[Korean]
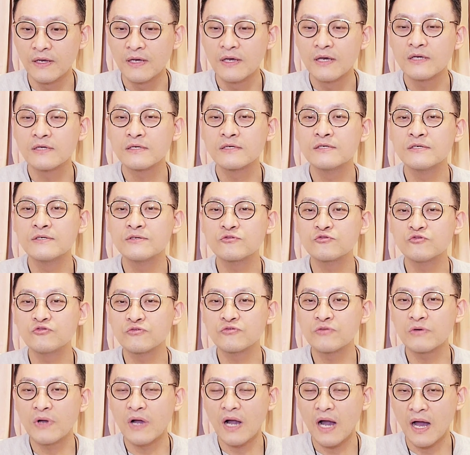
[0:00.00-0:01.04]
그
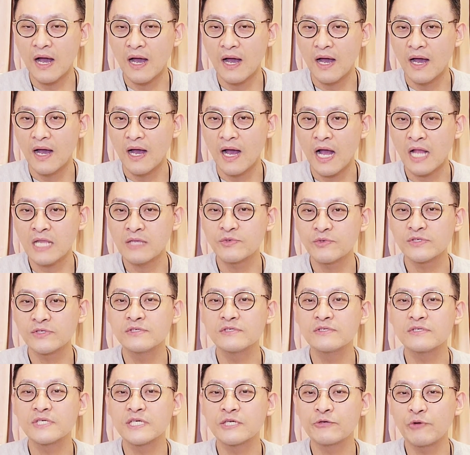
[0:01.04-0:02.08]
국가 아니면
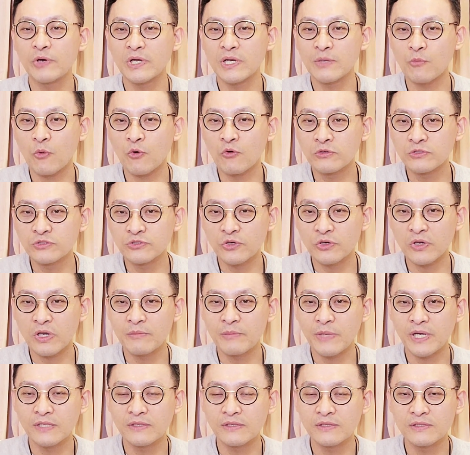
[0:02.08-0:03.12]
그 기관의 목적에
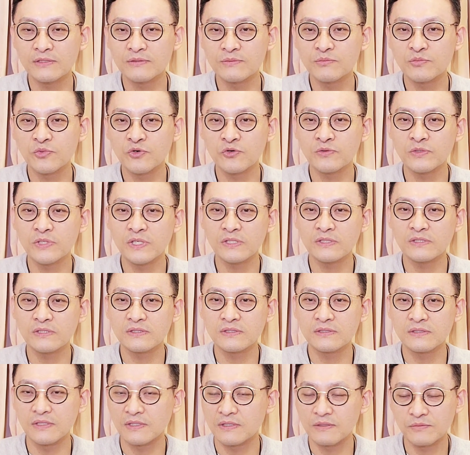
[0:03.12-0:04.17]
맞는
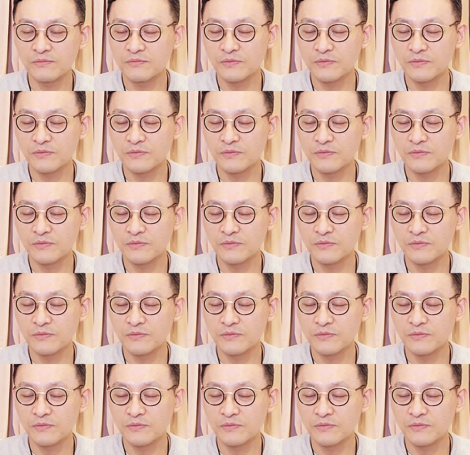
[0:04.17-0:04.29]
프로젝트